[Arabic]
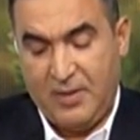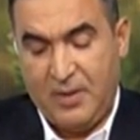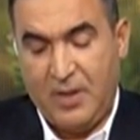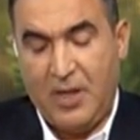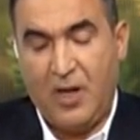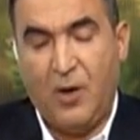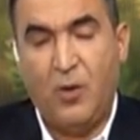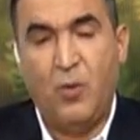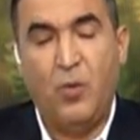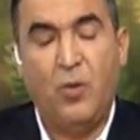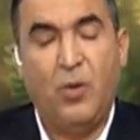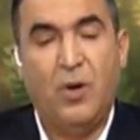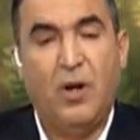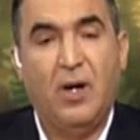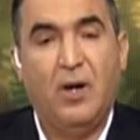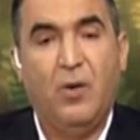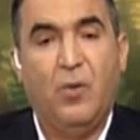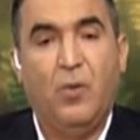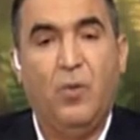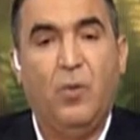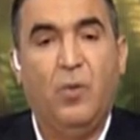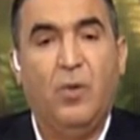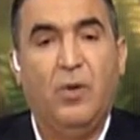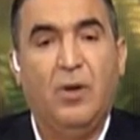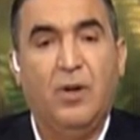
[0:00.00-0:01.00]
او
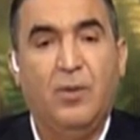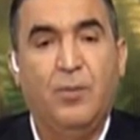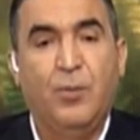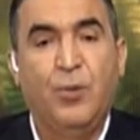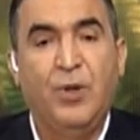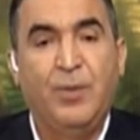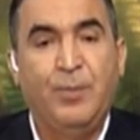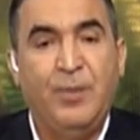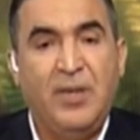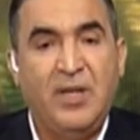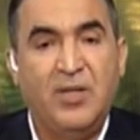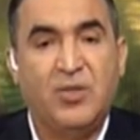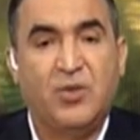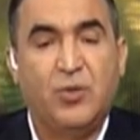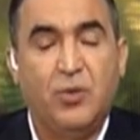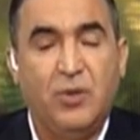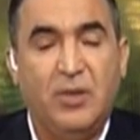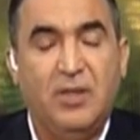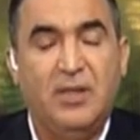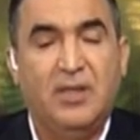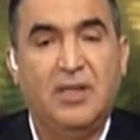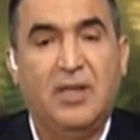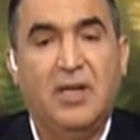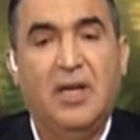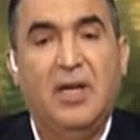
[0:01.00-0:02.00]
او
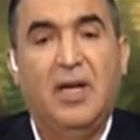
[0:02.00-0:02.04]
ميثود